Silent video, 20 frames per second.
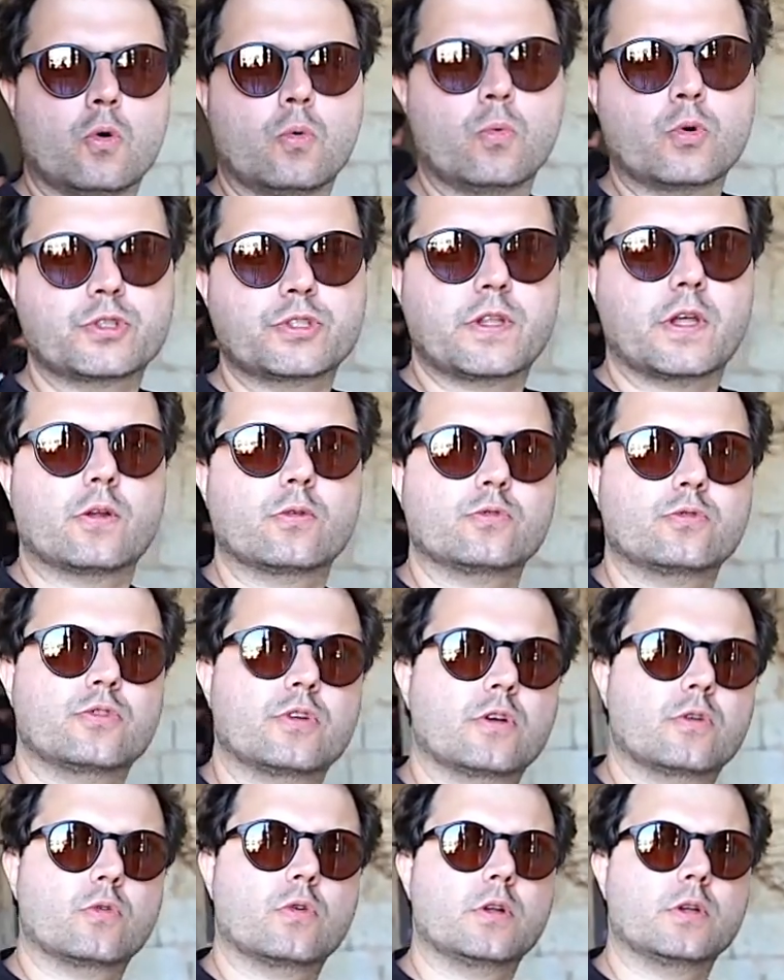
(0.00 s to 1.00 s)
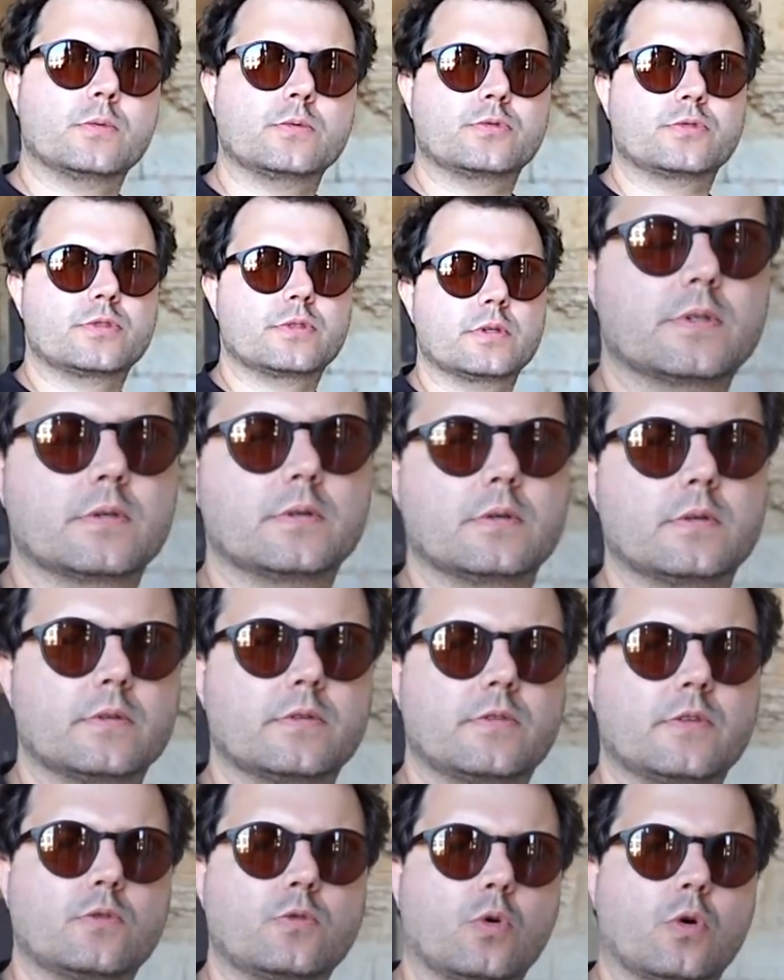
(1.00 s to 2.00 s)
O Mosteiro dos Jerônimos
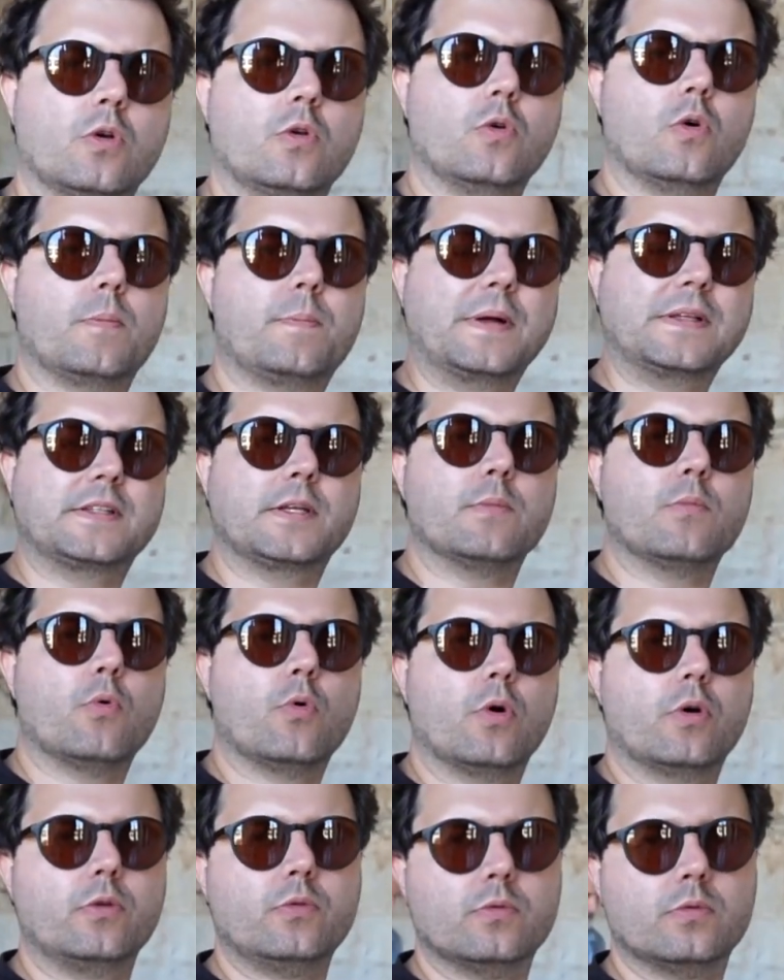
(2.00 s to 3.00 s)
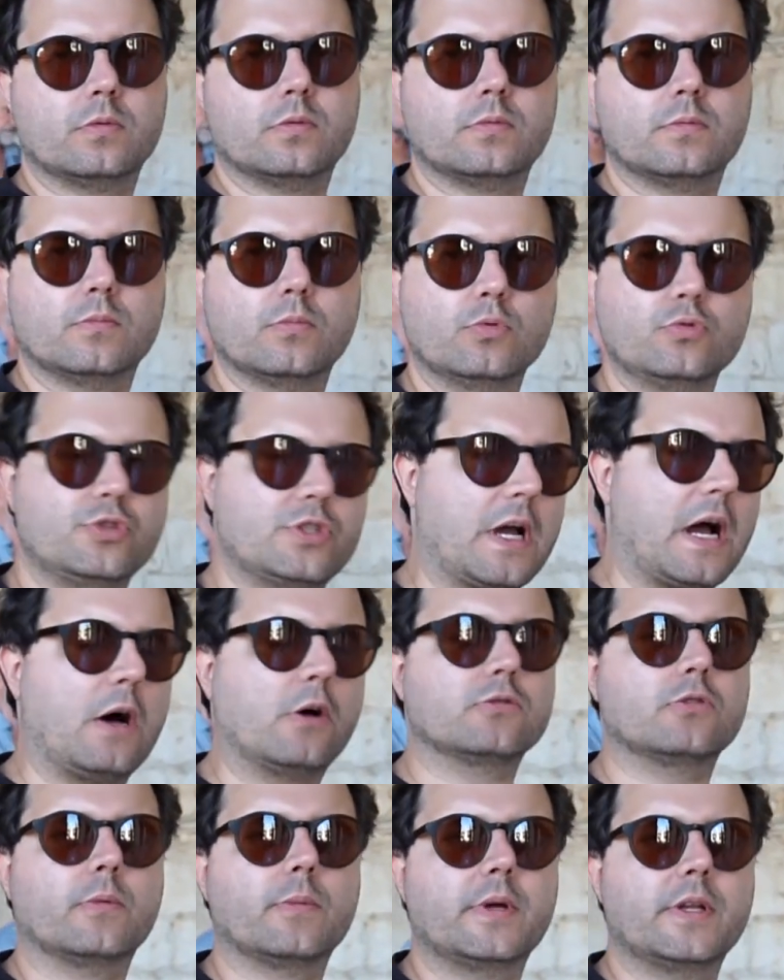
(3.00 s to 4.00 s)
se tornou Patrimônio Mundial
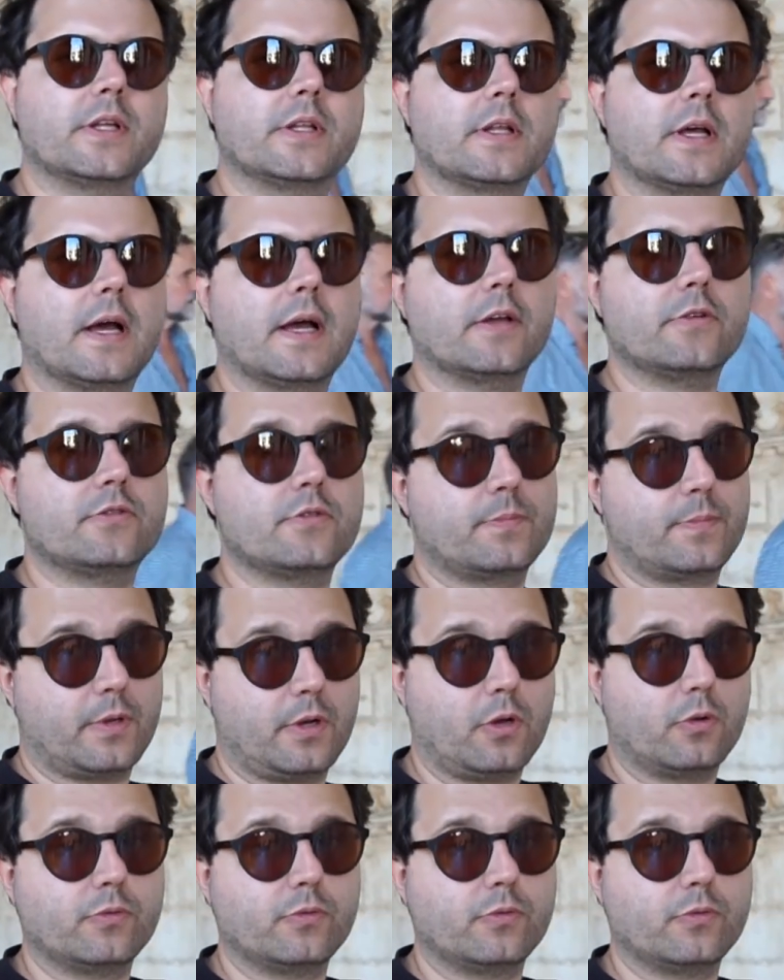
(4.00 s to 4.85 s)
da Humanidade pela